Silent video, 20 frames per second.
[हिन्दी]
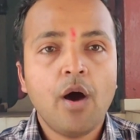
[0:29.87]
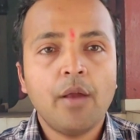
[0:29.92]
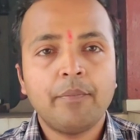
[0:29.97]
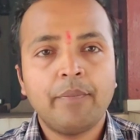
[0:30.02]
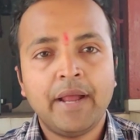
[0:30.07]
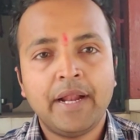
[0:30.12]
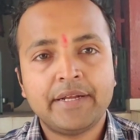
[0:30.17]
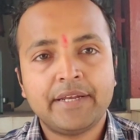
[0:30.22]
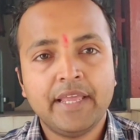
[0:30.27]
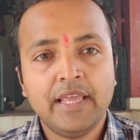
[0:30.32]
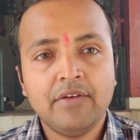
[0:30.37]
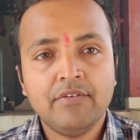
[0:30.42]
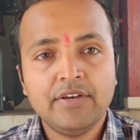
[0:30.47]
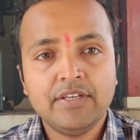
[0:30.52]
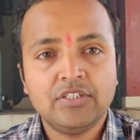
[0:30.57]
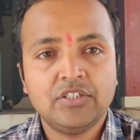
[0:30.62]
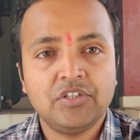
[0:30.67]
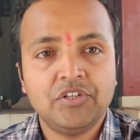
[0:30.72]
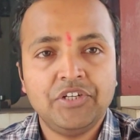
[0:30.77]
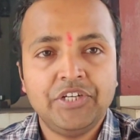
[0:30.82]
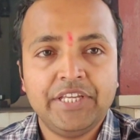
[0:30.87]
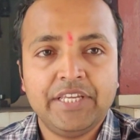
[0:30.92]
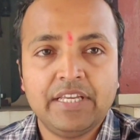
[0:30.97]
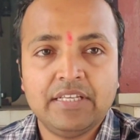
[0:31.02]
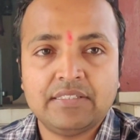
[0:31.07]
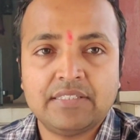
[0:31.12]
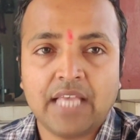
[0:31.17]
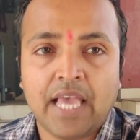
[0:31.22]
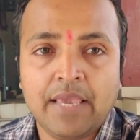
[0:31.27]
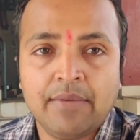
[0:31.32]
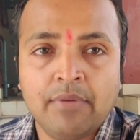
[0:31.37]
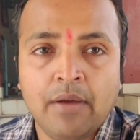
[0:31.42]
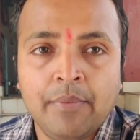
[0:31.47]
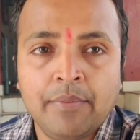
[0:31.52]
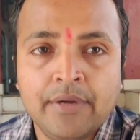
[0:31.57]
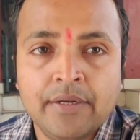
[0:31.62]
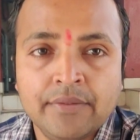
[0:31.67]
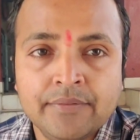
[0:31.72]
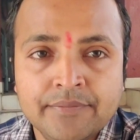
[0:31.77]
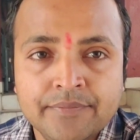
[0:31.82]
और बैठे हुए शिरडी के साईं
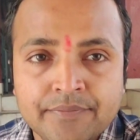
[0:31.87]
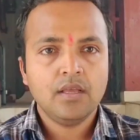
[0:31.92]
बाबा